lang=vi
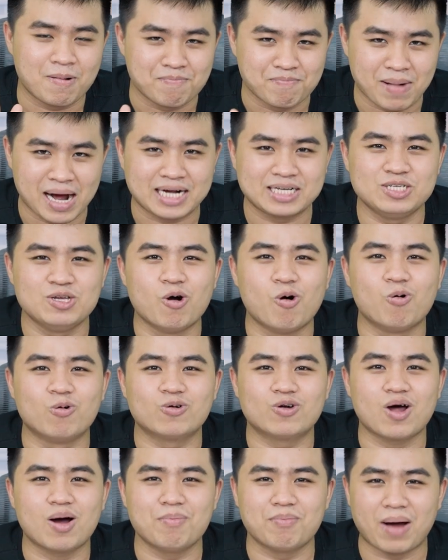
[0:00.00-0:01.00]
Mặc dù
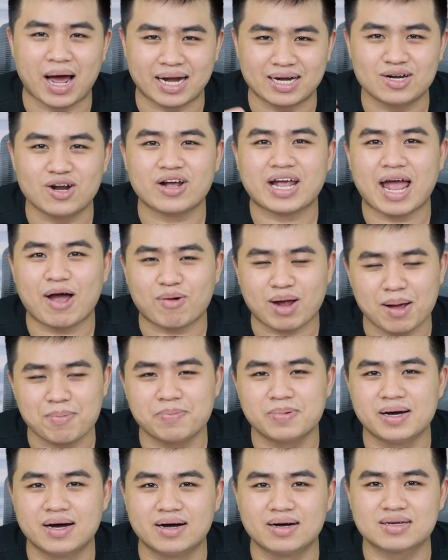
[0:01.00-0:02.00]
nó mạnh, nó cao cấp
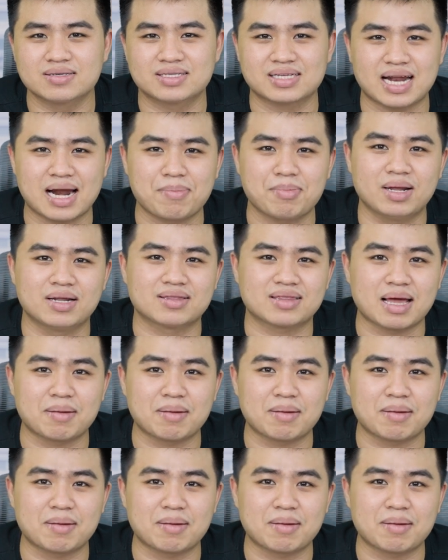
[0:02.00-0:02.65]
hơn Snapdragon